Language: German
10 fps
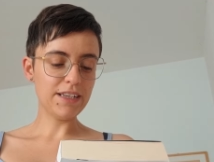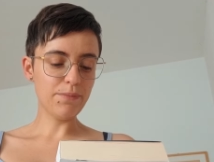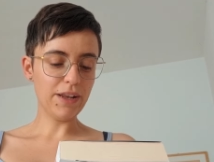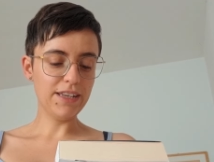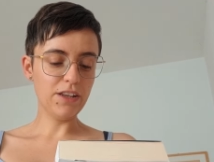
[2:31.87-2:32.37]
hatten
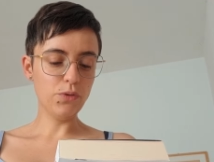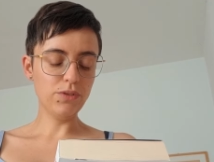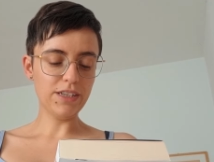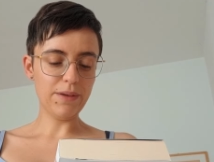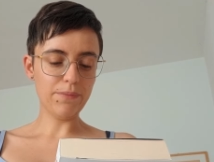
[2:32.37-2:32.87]
Berliner
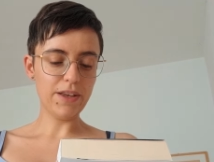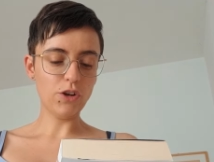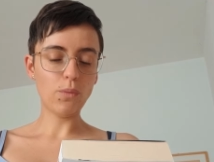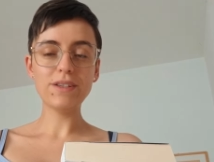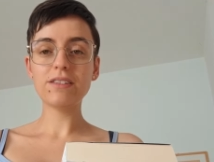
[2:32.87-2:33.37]
Jugendämter
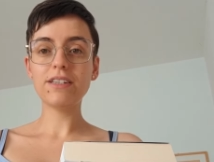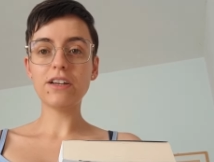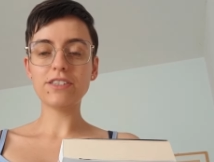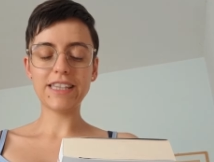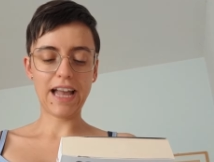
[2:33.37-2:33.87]
noch bis
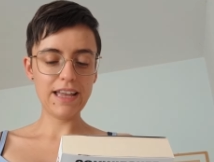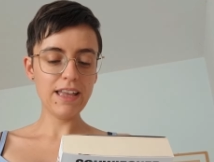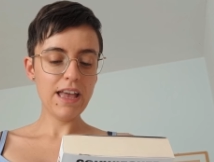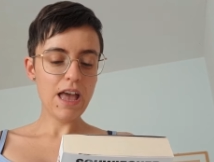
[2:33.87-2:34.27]
2003